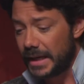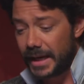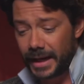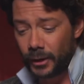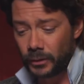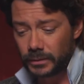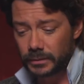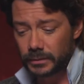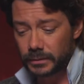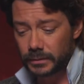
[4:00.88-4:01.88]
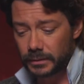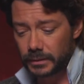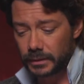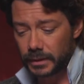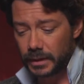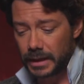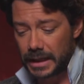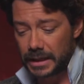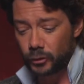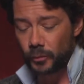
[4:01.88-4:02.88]
creo
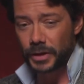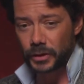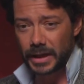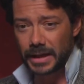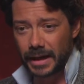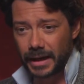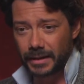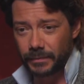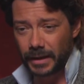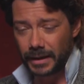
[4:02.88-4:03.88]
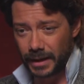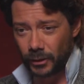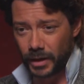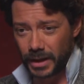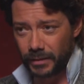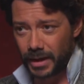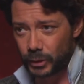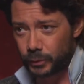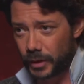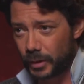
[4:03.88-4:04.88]
que es un personaje que, creo que
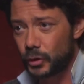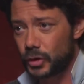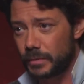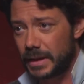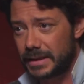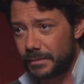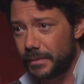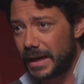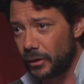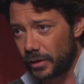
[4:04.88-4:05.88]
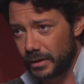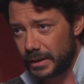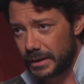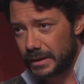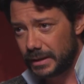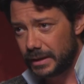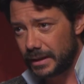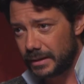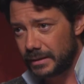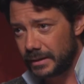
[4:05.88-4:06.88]
debiéramos poner mucho más en valor
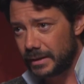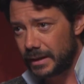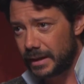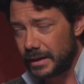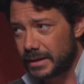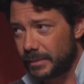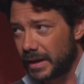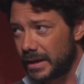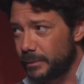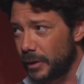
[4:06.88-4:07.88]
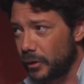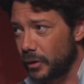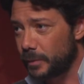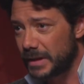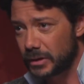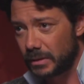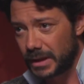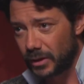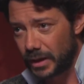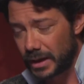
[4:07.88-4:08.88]
en, este país, pero no nos pasa
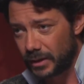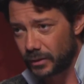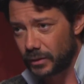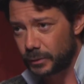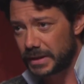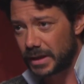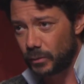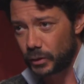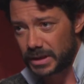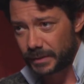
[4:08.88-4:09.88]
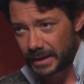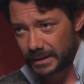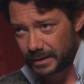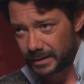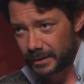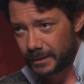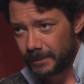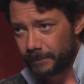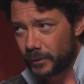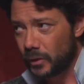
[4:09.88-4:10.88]
solamente con el Cano, nos pasa con muchísima gente,
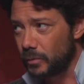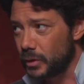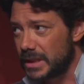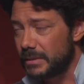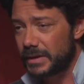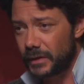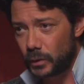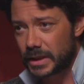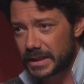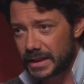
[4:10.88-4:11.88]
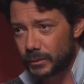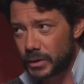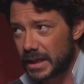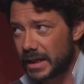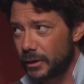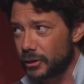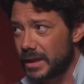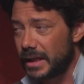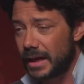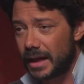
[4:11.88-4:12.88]
con muchísimas figuras que tenemos aquí que no
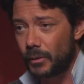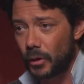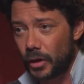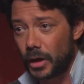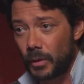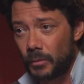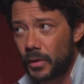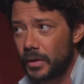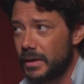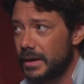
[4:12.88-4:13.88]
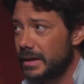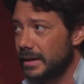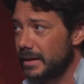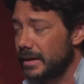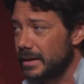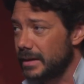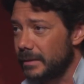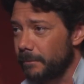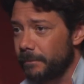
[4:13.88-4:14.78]
se le da a lo mejor el bombo que